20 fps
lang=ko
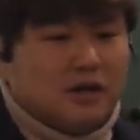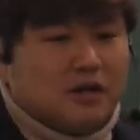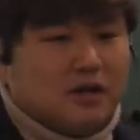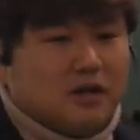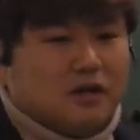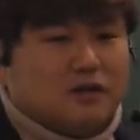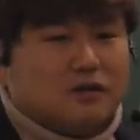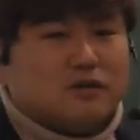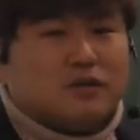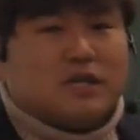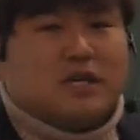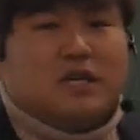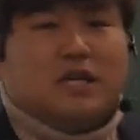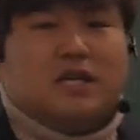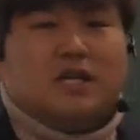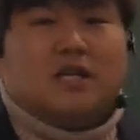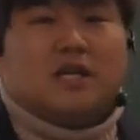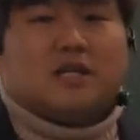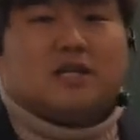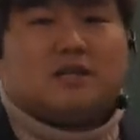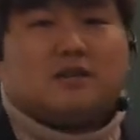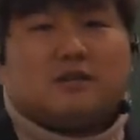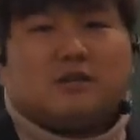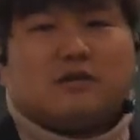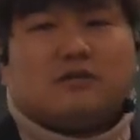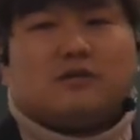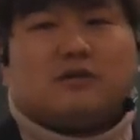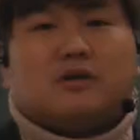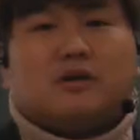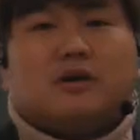예를 들어 서 기린 같은
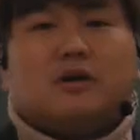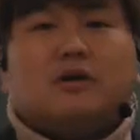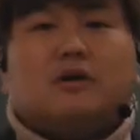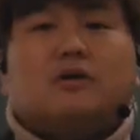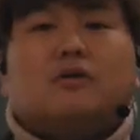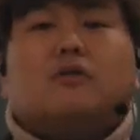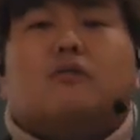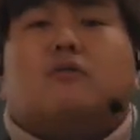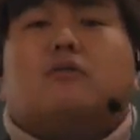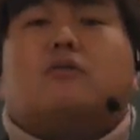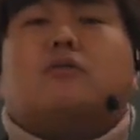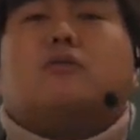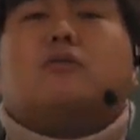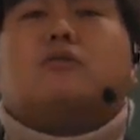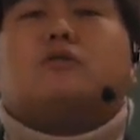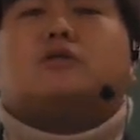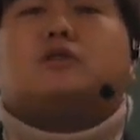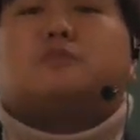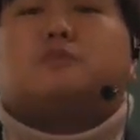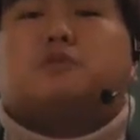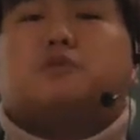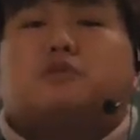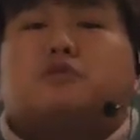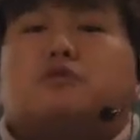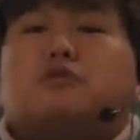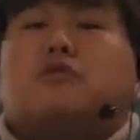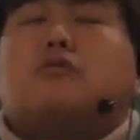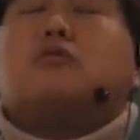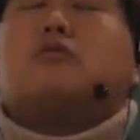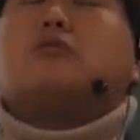경우는 열심히
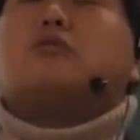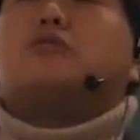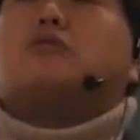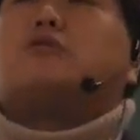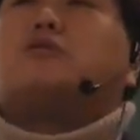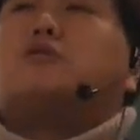이렇게